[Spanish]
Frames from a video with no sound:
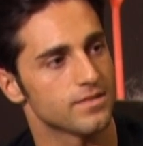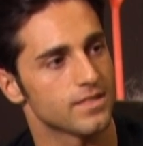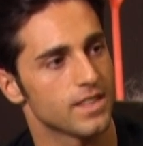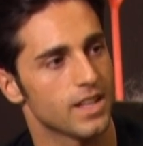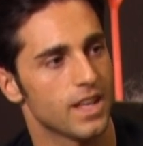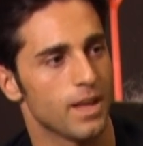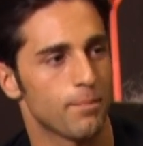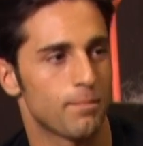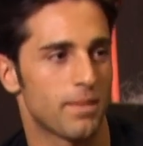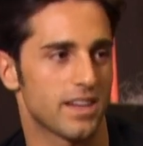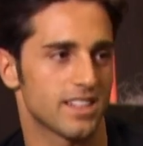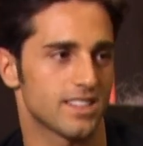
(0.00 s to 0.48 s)

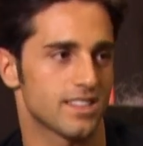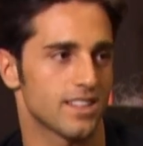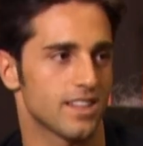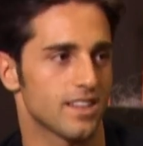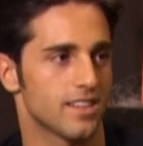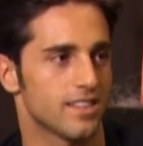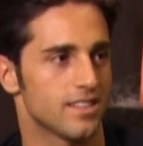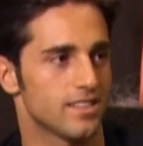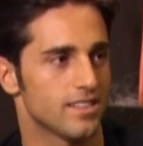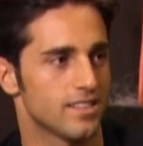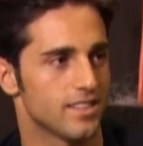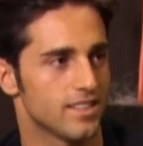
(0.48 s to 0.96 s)
¿Qué pasa?
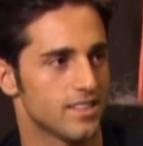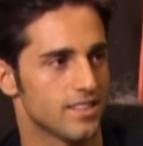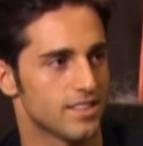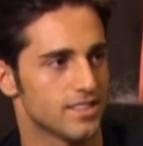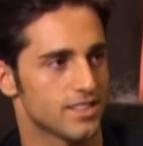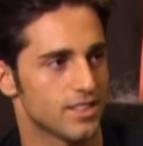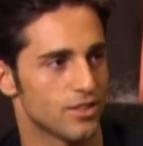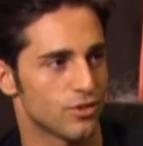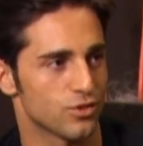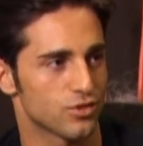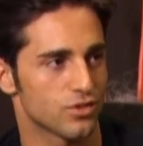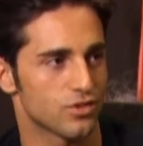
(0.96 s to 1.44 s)

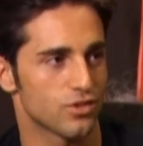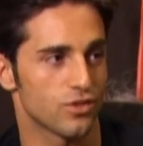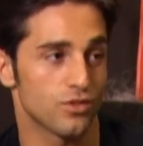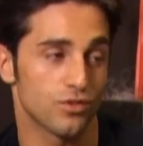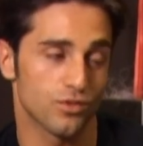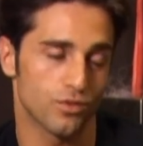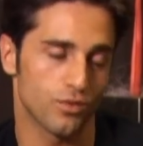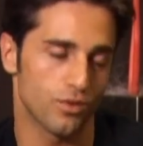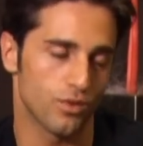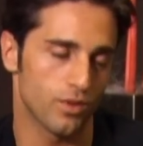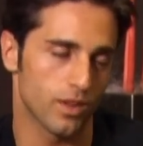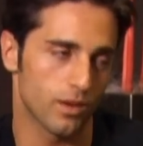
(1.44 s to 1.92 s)
Si nosotros
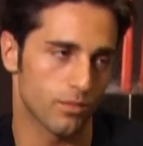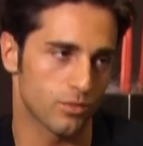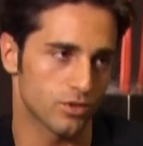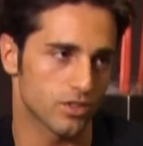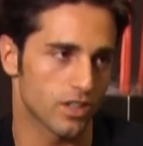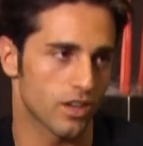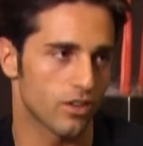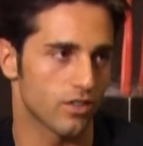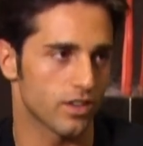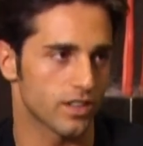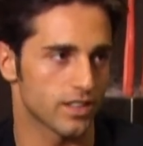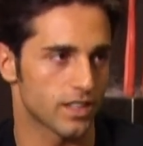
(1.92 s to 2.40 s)
no cuidamos
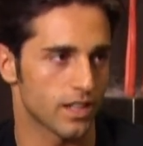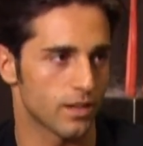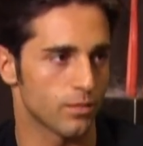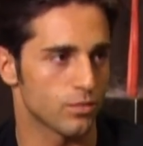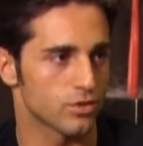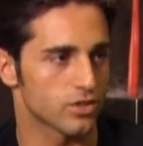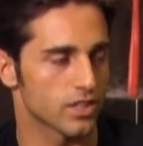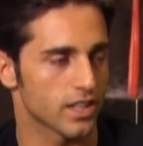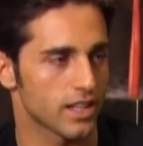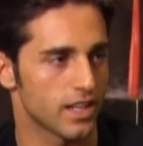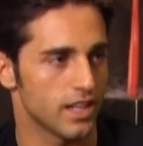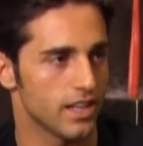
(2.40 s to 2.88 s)
a lo que
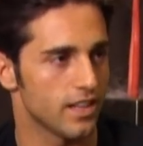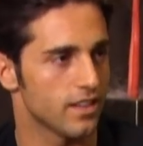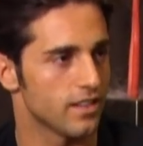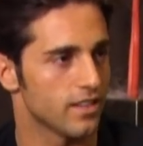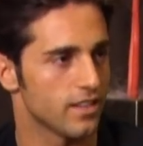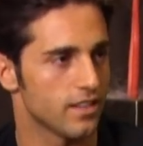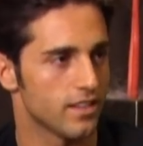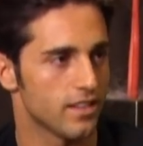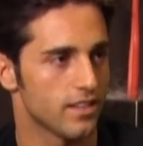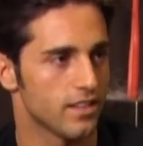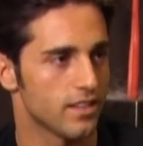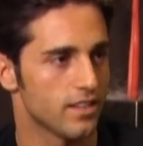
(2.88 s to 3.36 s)
tenemos aquí,
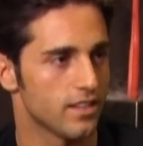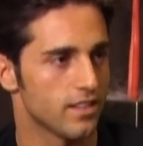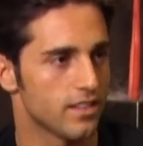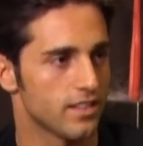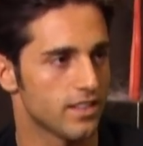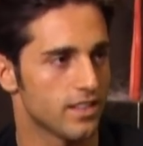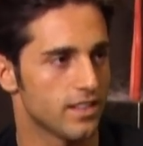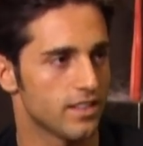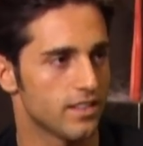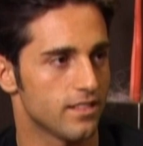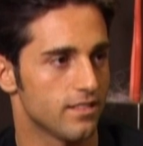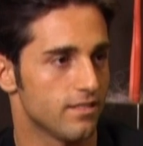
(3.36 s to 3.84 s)

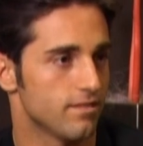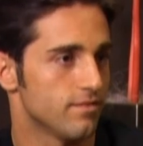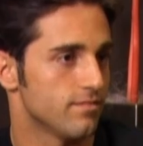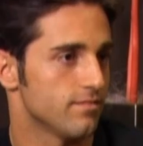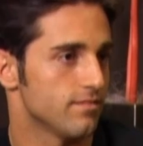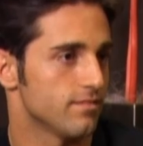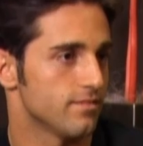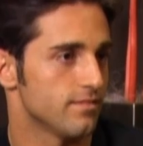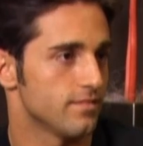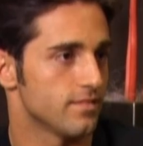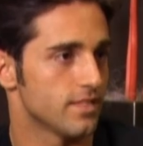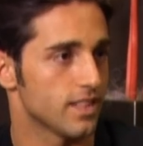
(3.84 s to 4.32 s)

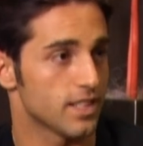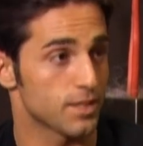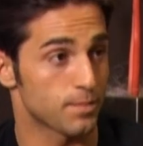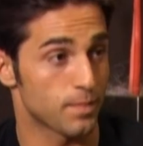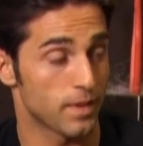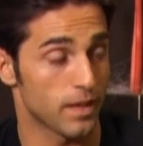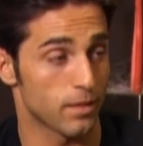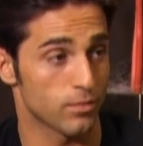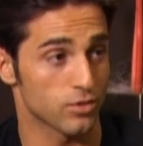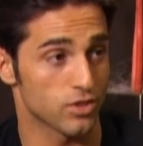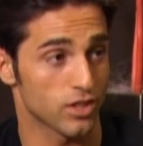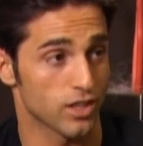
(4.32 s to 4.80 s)
¿qué
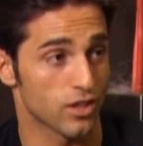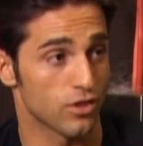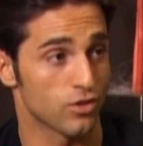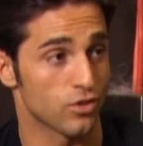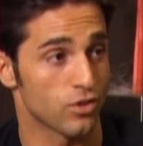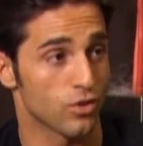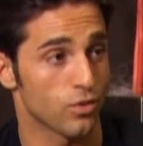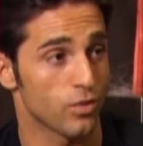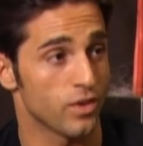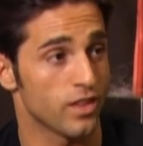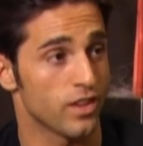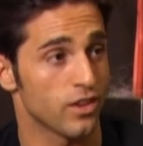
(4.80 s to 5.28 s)
esperamos? ¿A que nos
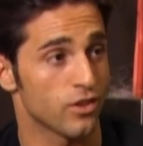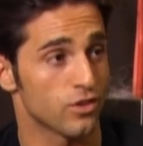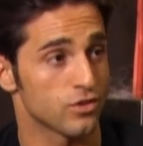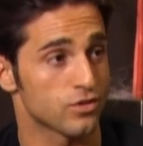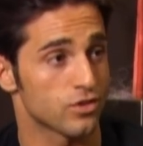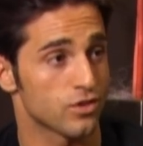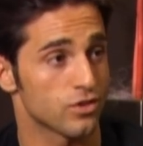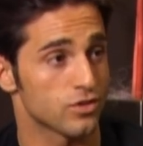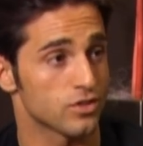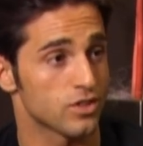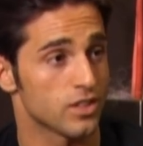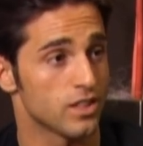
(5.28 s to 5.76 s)
lo cuiden
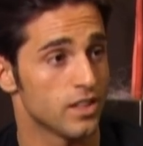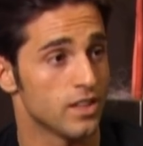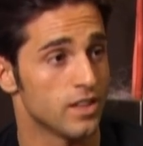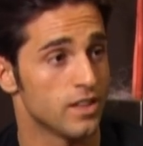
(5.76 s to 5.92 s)
otros?